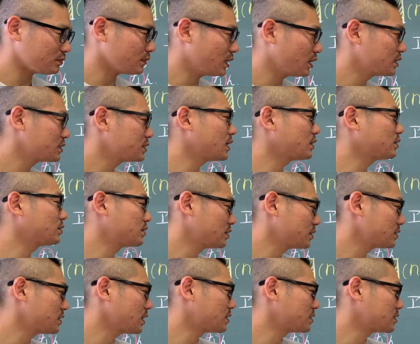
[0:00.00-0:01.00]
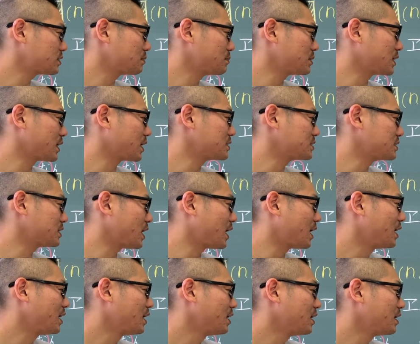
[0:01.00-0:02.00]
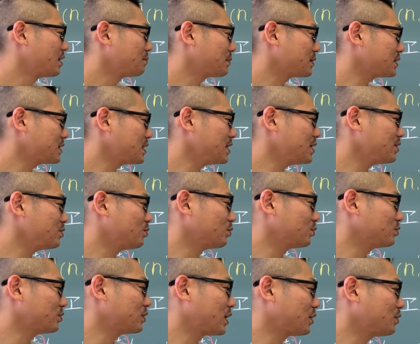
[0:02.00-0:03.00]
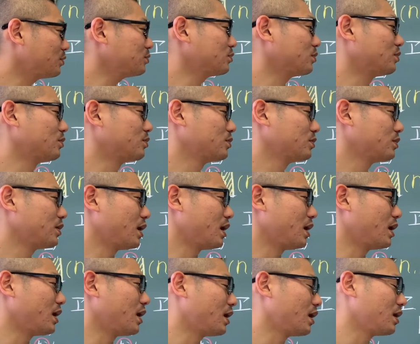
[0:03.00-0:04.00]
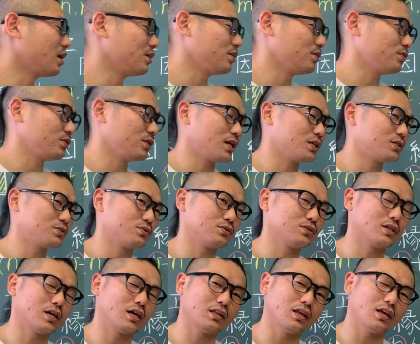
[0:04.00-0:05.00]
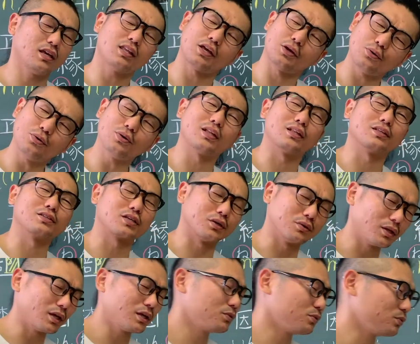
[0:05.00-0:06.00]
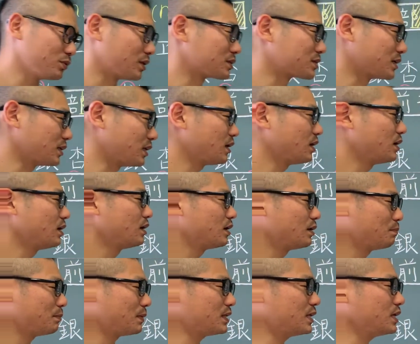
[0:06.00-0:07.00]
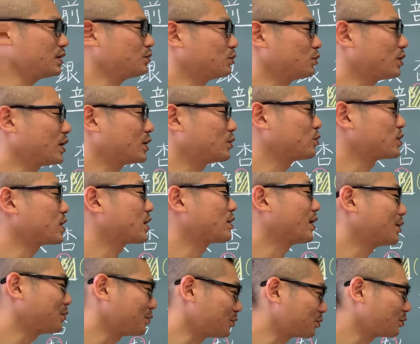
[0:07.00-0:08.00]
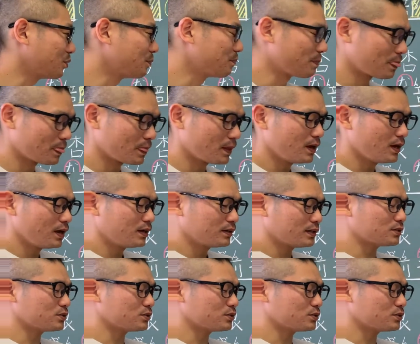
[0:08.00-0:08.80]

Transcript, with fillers: せつ、せつみたいな感じで、まあ、t の音だよと、えー、いうふうに発音されていたようなんですけどね、どうなんですかね。まあ、t の音がとにかくあるよと。で、そ